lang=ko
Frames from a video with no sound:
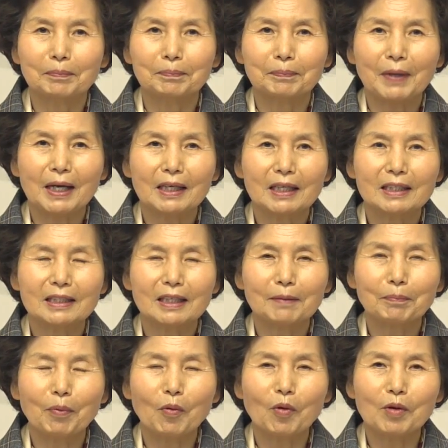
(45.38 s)
하나님께
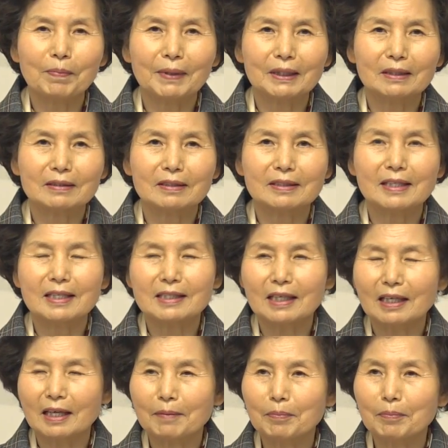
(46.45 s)
복을 받아서 세상의